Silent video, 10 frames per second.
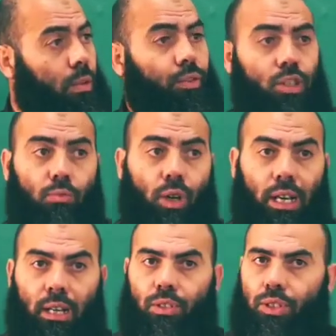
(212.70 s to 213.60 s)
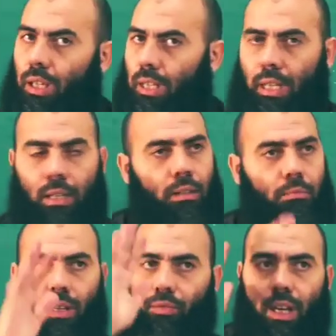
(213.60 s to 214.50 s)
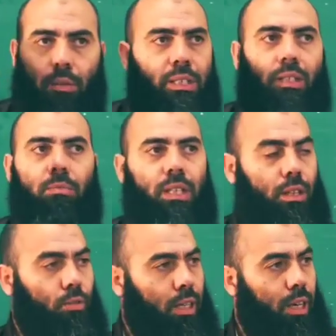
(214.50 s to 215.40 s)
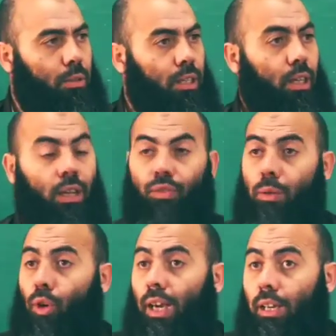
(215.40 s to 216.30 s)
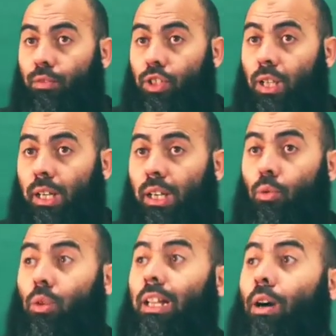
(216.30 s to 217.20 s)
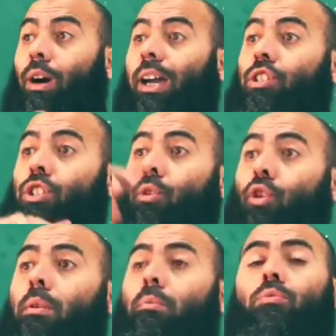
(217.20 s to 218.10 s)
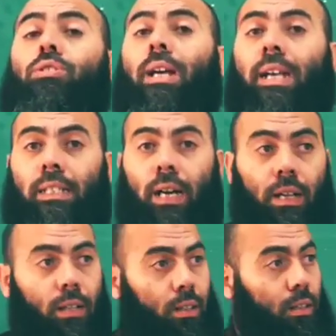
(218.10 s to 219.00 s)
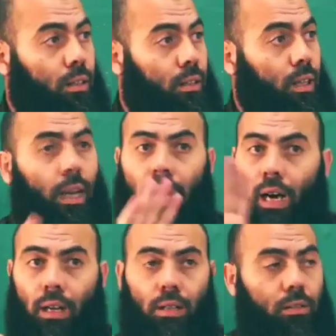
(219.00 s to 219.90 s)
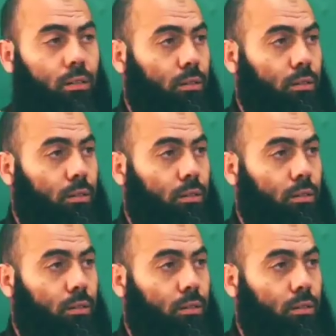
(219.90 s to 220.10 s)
ما فيش مخالفه شرعيه ما فيها باس امتثل للامر في مخالفه شرعيه والله واخا يجيب الامم المتحده لا